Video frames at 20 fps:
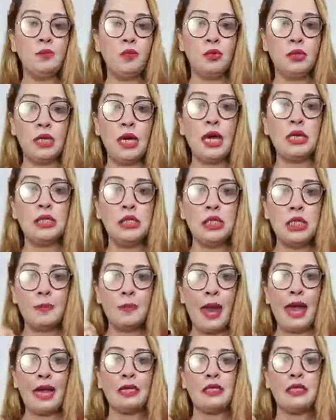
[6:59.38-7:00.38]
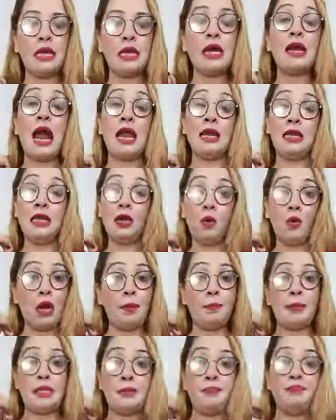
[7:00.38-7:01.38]
এর মধ্যে আর ডিপ একটা রানী
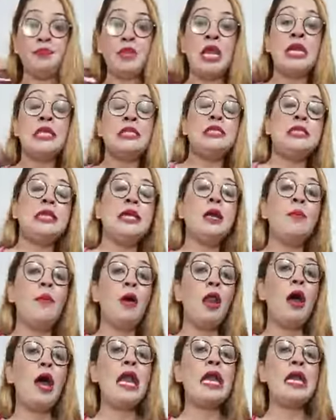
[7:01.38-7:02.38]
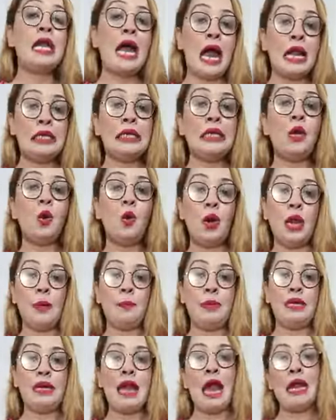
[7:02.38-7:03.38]
গোলাপি যেটাকে বলা হয় রানী
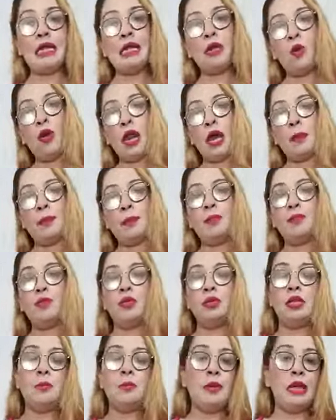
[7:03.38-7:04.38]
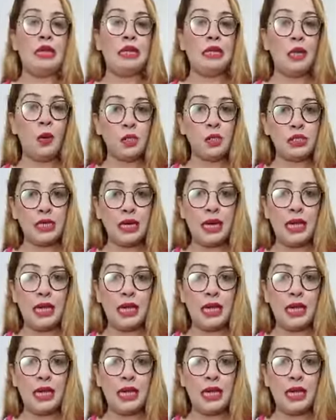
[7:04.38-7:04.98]
গোলাপি রানী গোলাপির মধ্যে মেইনলি হচ্ছে